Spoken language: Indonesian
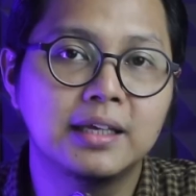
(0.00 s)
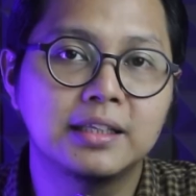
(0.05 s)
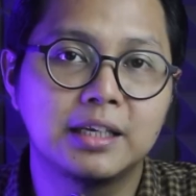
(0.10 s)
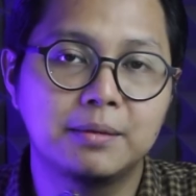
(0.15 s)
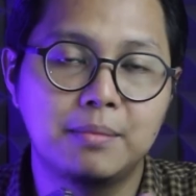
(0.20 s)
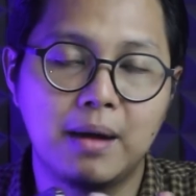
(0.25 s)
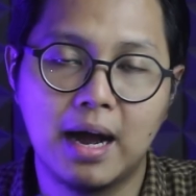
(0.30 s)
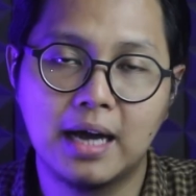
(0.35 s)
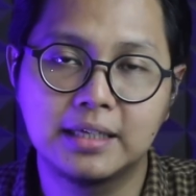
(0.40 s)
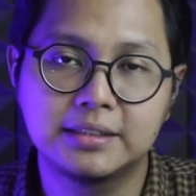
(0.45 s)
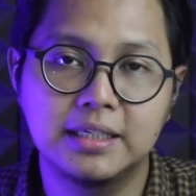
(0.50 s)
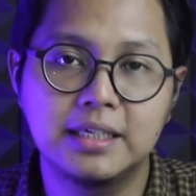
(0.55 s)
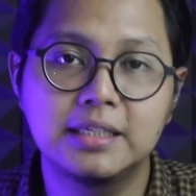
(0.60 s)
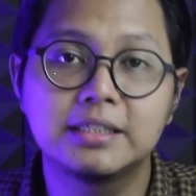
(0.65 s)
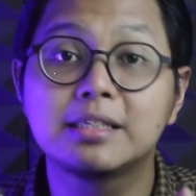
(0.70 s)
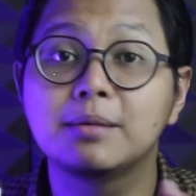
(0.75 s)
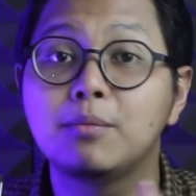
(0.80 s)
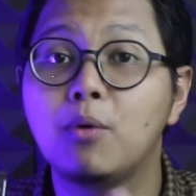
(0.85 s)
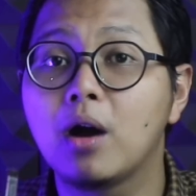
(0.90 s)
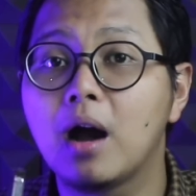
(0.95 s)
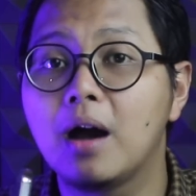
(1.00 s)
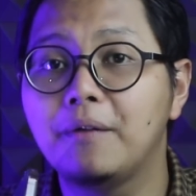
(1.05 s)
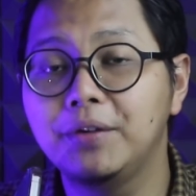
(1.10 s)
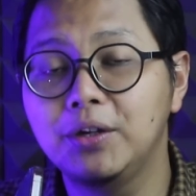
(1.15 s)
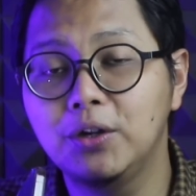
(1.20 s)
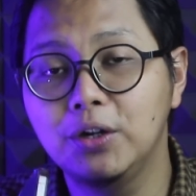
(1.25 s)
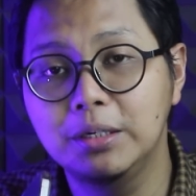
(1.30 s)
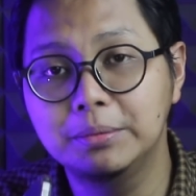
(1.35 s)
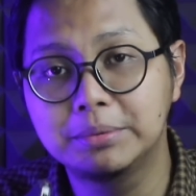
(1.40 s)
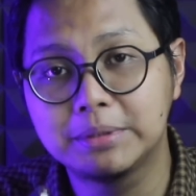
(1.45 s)
Terima kasih, semoga
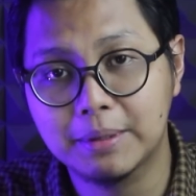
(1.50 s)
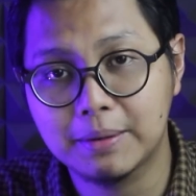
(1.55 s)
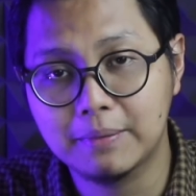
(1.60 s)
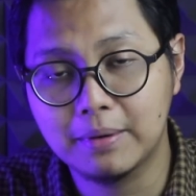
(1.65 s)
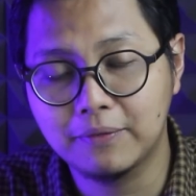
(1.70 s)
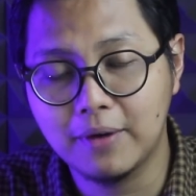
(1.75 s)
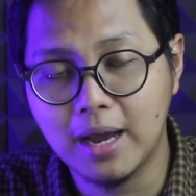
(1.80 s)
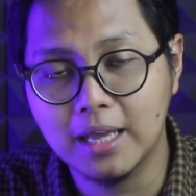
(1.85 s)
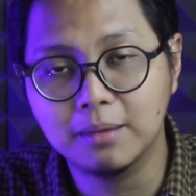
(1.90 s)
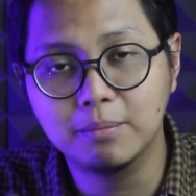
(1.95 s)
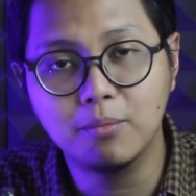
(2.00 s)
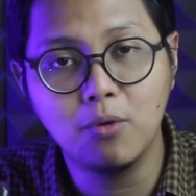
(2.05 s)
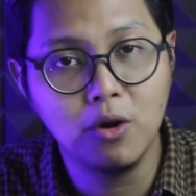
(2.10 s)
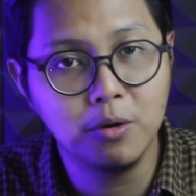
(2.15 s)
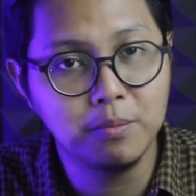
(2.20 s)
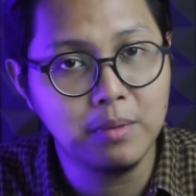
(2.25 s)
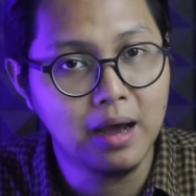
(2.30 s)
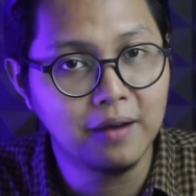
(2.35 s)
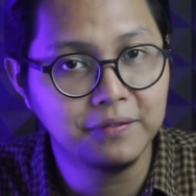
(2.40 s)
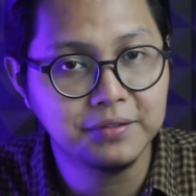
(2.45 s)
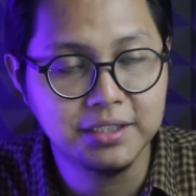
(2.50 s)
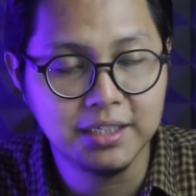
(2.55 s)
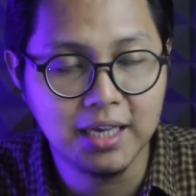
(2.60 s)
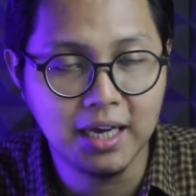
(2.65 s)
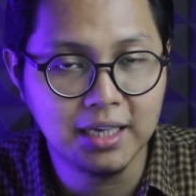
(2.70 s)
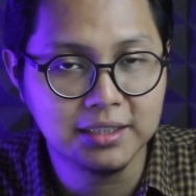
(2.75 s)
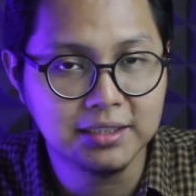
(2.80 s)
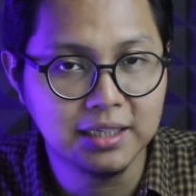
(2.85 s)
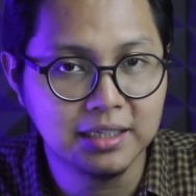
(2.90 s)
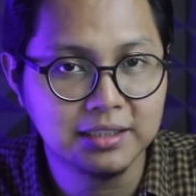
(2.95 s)
video ini bisa bermanfaat. Mohon maaf jika
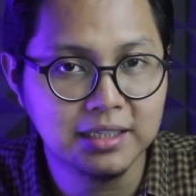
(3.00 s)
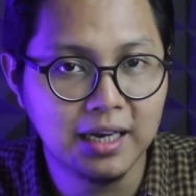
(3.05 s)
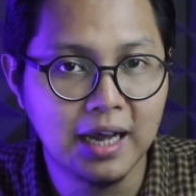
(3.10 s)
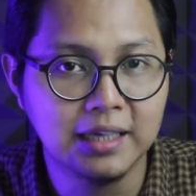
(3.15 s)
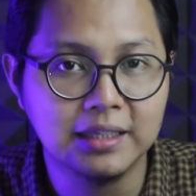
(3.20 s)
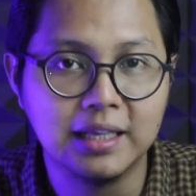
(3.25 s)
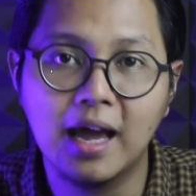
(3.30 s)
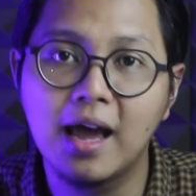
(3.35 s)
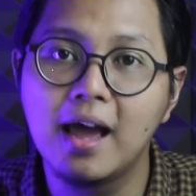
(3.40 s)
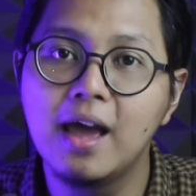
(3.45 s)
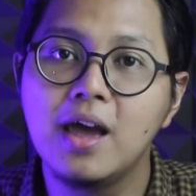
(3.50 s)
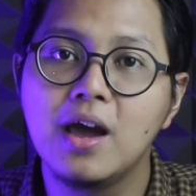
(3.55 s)
ada salah-salah kata.